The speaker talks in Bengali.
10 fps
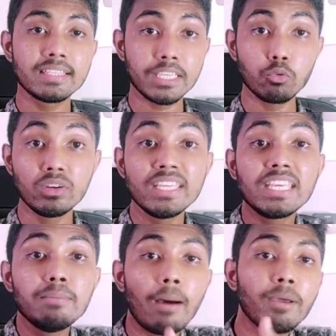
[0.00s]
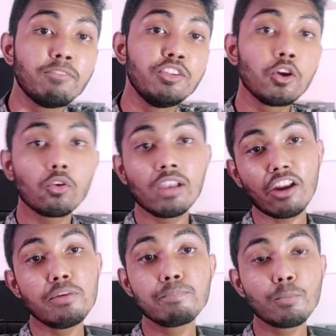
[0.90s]
যে উনি কিভাবে ভিডিও করলে
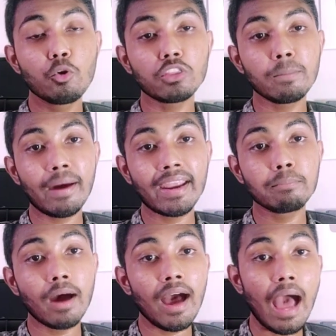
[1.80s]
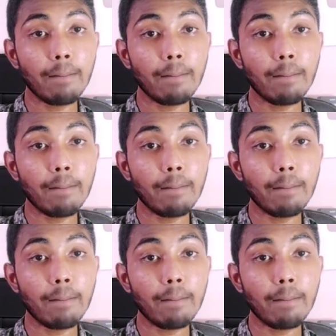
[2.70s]
আরও ইম্প্রুভ করতে পারেন বা